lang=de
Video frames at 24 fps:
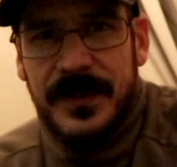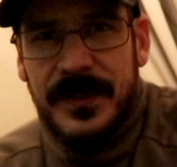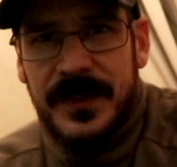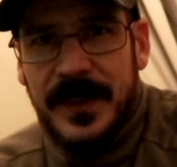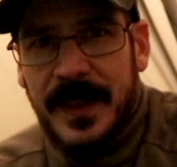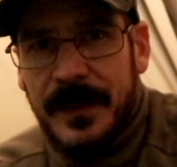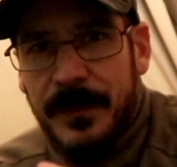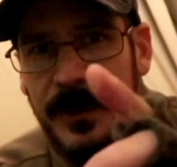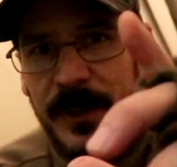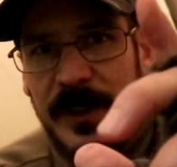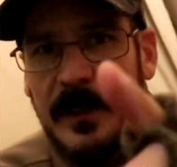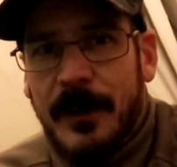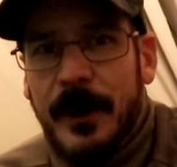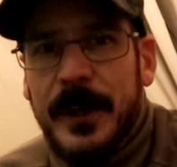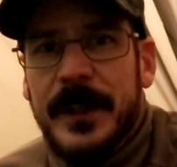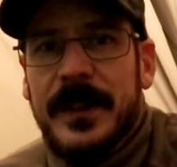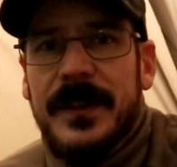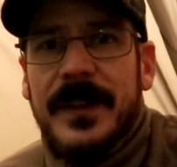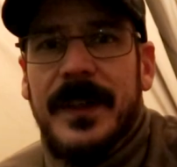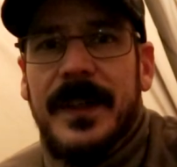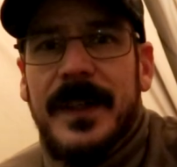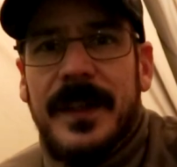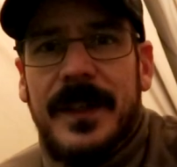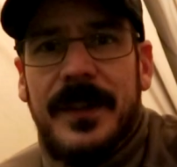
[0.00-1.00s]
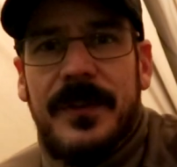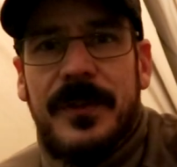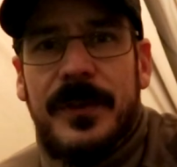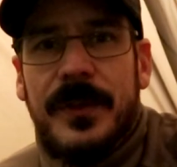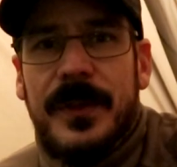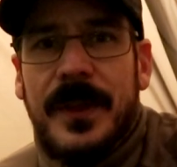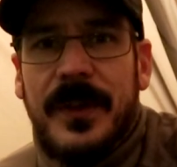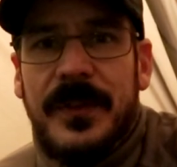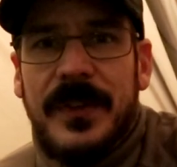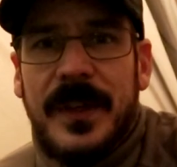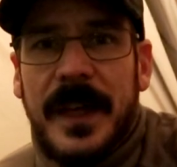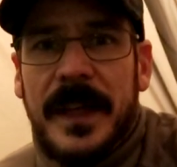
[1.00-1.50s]
Servus Leute,
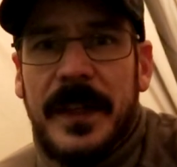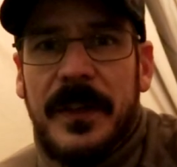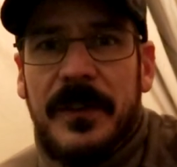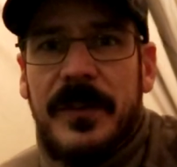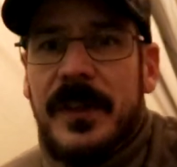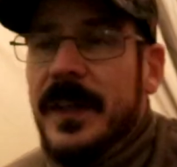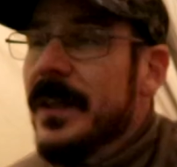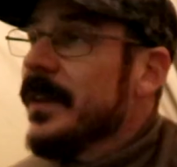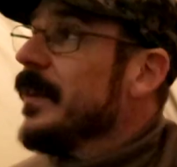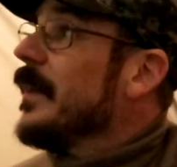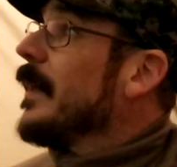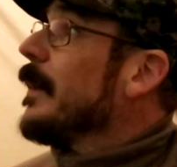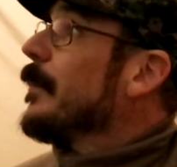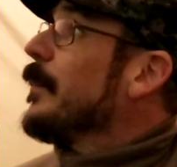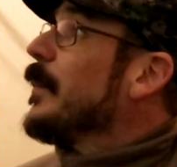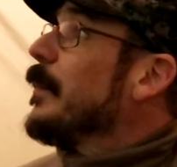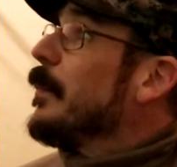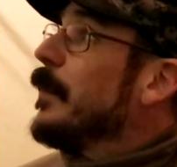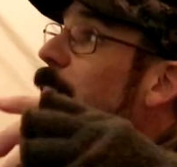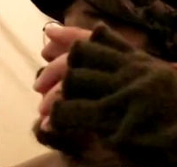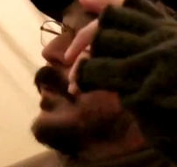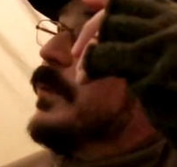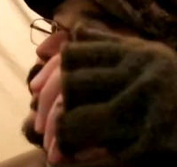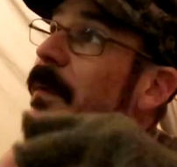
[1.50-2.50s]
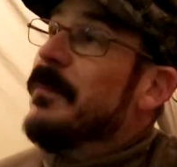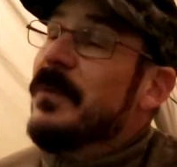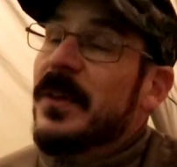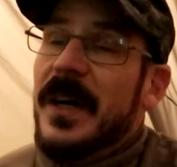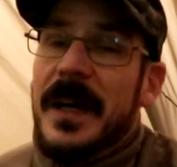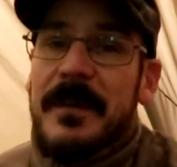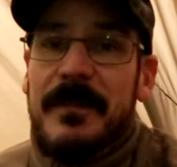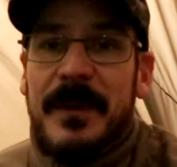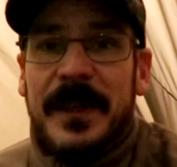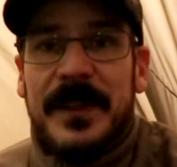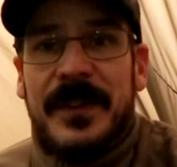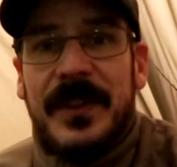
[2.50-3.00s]
schön, dass ihr eingeschaltet habt. Ich bin unterm
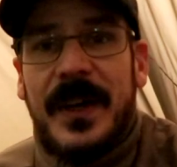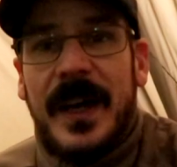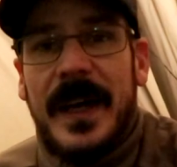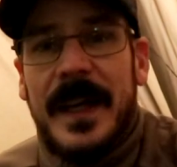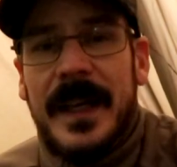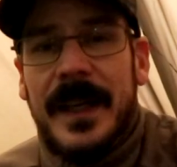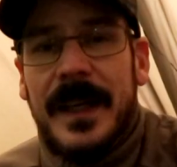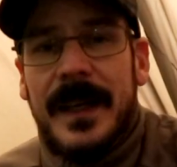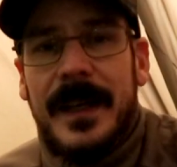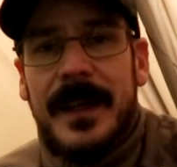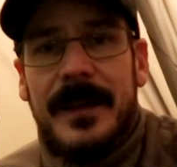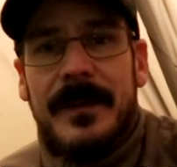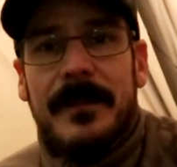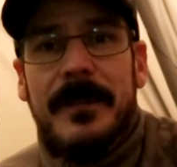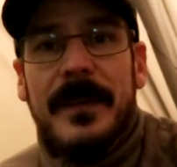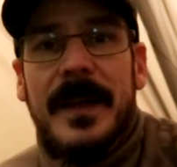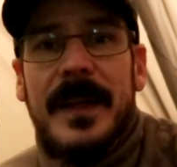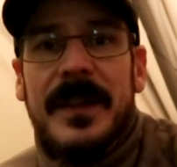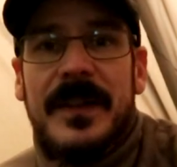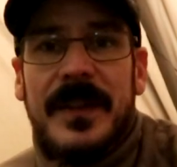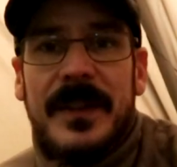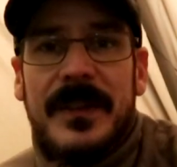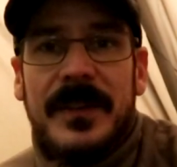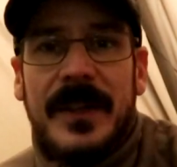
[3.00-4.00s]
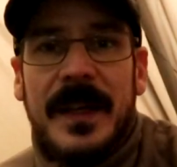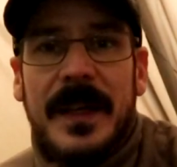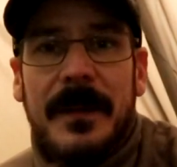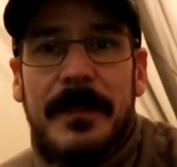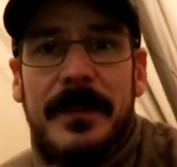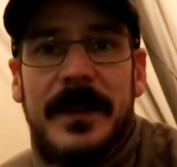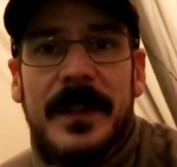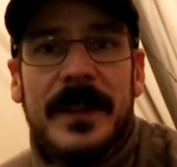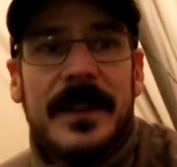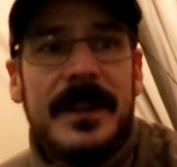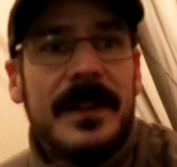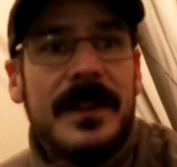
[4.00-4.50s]
3x3 Meter Tarp
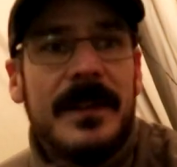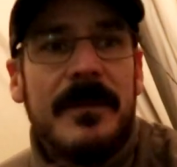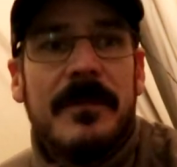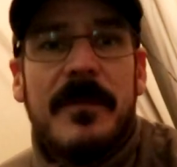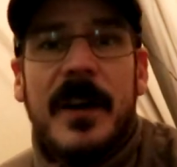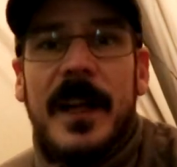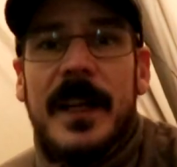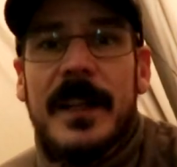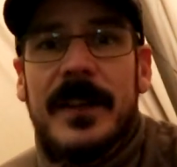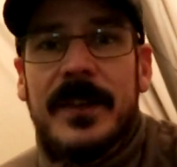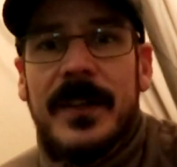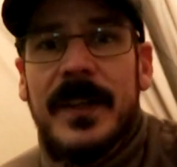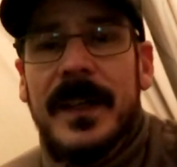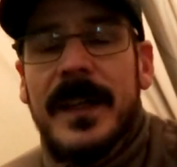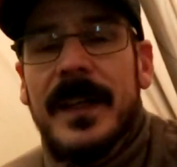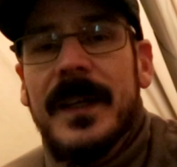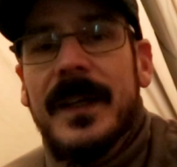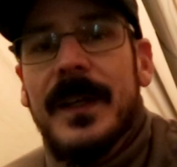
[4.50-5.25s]
hier im Wald